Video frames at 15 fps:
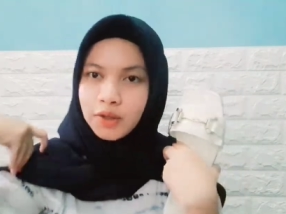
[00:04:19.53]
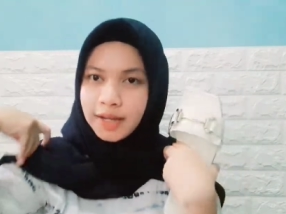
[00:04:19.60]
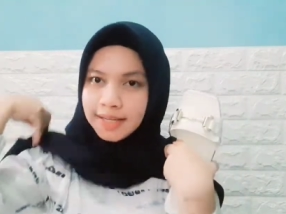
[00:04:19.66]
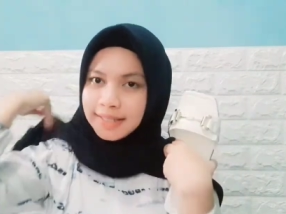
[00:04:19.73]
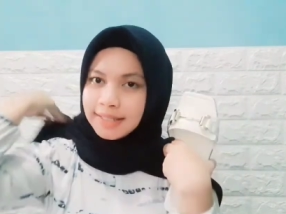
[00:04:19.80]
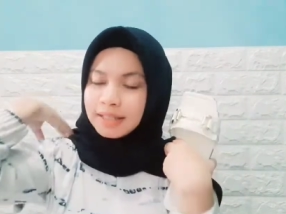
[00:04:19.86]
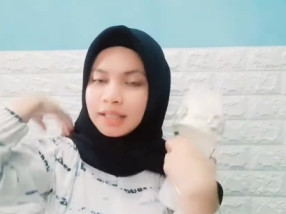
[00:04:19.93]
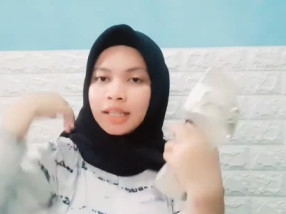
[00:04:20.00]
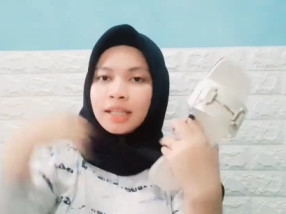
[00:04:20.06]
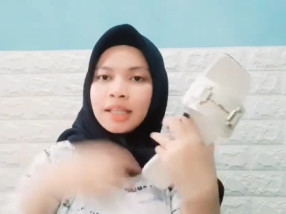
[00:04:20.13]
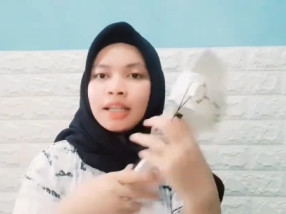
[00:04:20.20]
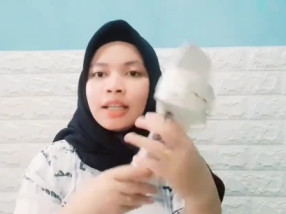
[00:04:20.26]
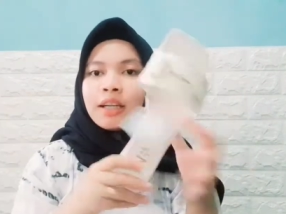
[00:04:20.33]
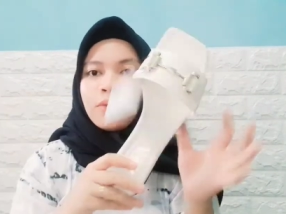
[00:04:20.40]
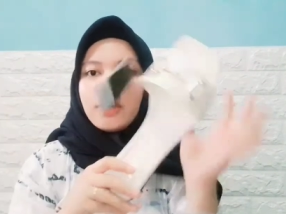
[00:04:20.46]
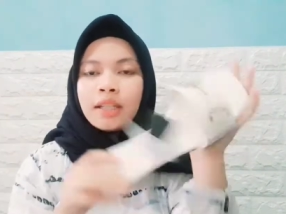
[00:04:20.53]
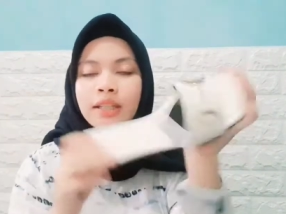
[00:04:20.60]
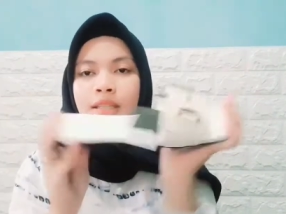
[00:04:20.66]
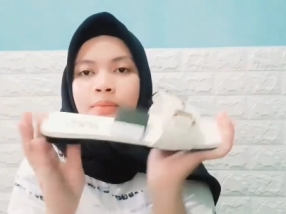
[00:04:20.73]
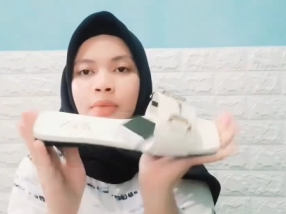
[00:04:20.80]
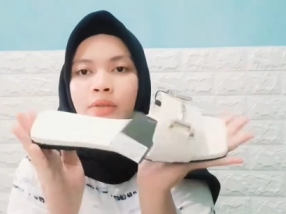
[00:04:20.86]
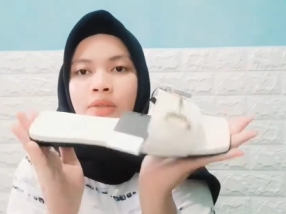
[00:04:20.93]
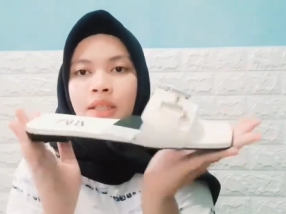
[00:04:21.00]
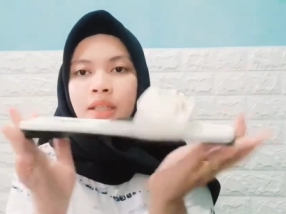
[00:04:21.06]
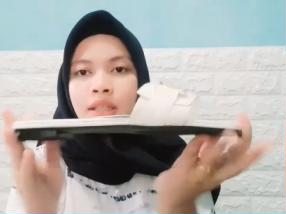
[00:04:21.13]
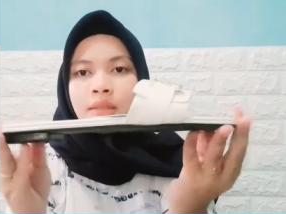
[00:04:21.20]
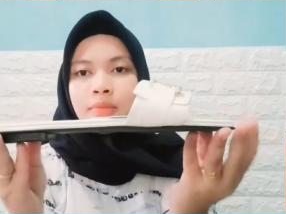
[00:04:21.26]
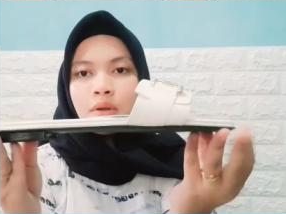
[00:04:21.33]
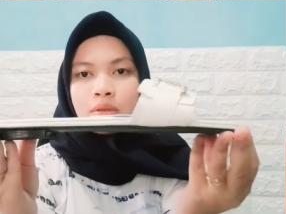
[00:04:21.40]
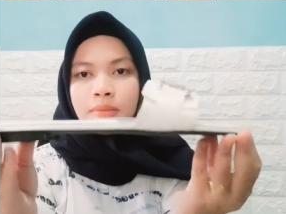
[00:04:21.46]
guys dengan kualitas bagus ini
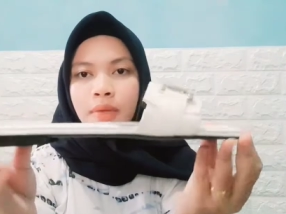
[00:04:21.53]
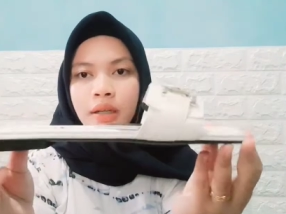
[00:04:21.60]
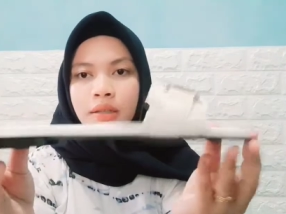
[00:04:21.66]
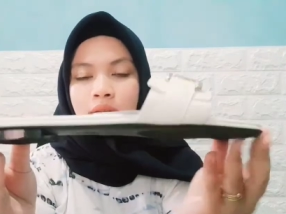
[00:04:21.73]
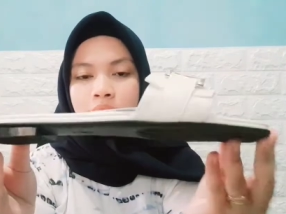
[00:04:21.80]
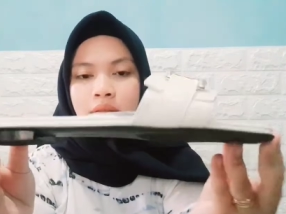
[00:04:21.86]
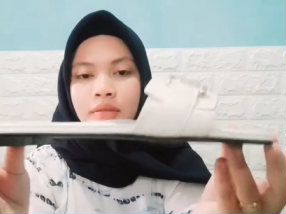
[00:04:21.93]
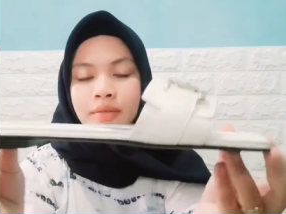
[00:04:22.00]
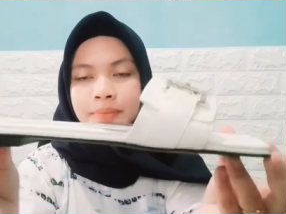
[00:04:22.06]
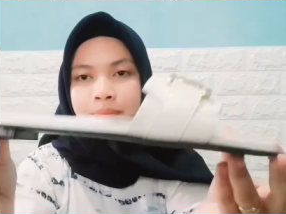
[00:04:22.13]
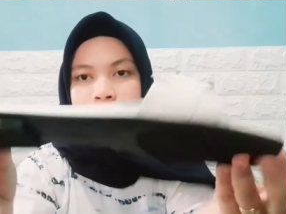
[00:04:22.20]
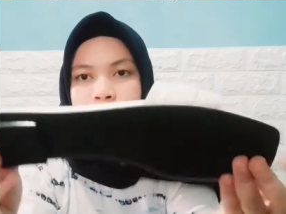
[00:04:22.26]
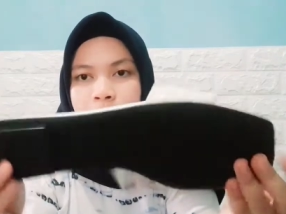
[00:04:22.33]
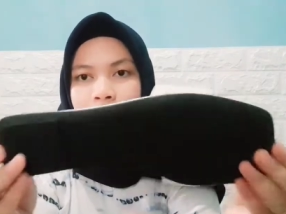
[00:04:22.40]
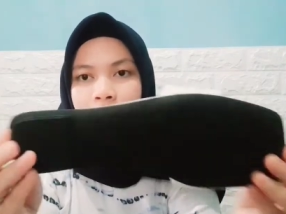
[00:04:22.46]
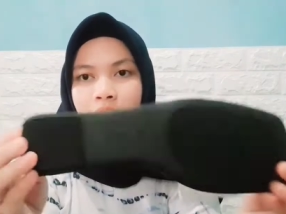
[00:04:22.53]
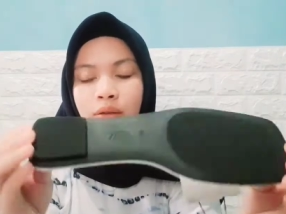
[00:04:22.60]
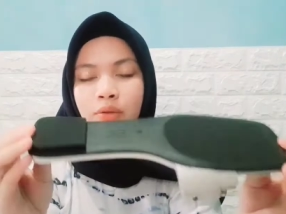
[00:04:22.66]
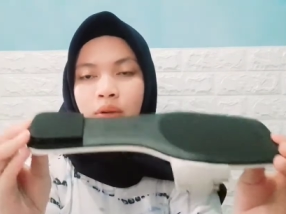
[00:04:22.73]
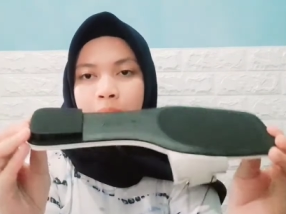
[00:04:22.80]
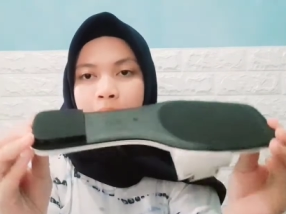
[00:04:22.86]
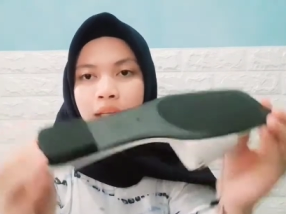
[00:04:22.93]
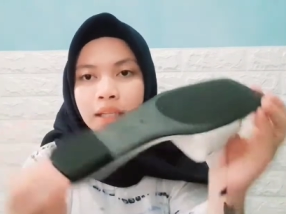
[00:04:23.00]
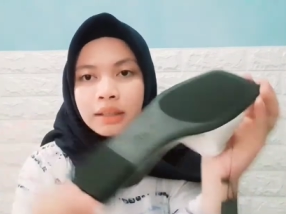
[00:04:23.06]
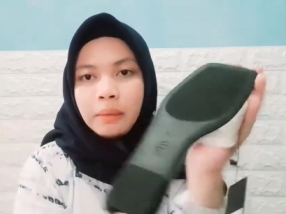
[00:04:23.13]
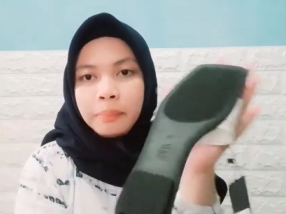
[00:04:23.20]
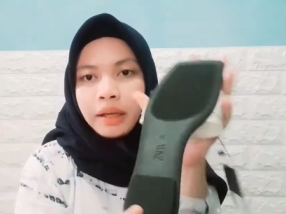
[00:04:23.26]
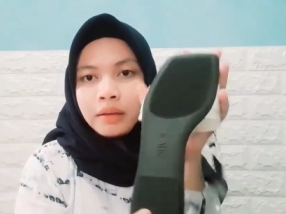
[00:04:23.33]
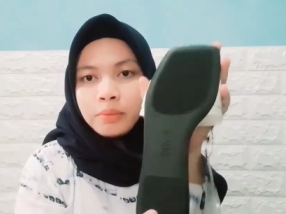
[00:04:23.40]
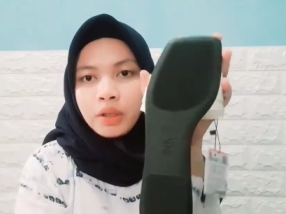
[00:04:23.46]
ini bagus banget aku ngambil yang
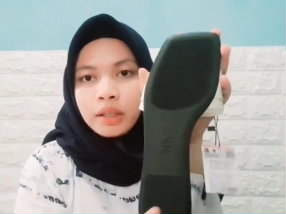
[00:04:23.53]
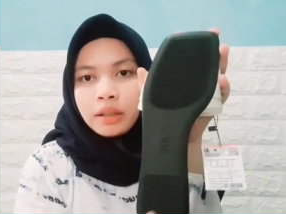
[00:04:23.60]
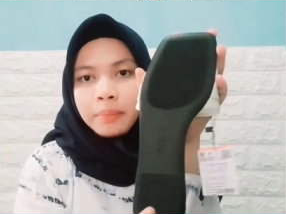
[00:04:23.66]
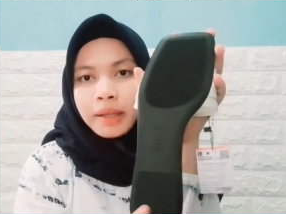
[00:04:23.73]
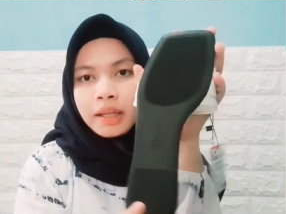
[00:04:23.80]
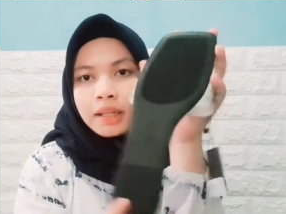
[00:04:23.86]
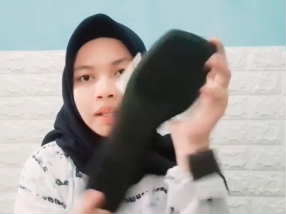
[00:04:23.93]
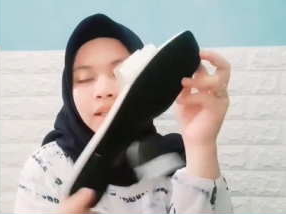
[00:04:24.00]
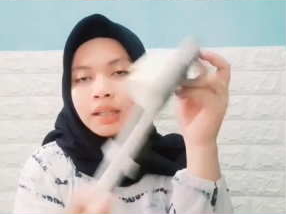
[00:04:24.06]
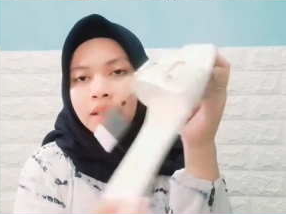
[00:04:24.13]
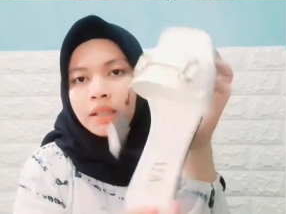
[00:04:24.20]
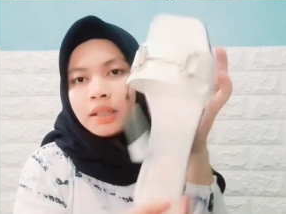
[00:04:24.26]
teplek model teplek gini